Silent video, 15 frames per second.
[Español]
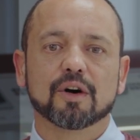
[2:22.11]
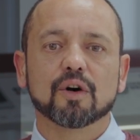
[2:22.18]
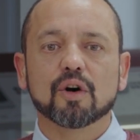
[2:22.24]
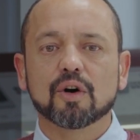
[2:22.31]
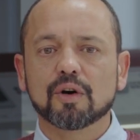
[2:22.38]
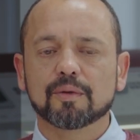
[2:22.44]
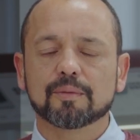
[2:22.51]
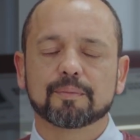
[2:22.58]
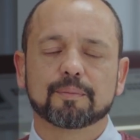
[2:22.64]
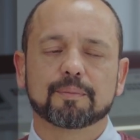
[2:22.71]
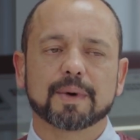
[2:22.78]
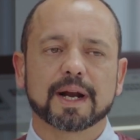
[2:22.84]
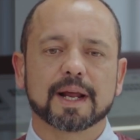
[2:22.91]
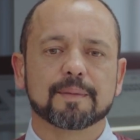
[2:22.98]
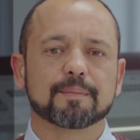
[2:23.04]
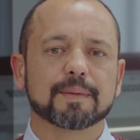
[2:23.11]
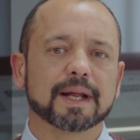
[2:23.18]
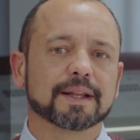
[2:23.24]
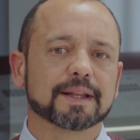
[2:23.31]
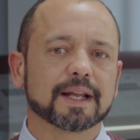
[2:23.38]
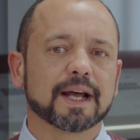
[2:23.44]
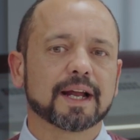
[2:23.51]
o para
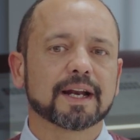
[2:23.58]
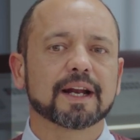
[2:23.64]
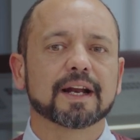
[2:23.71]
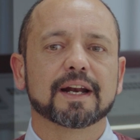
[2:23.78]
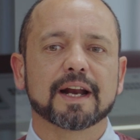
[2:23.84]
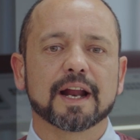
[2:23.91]
implantar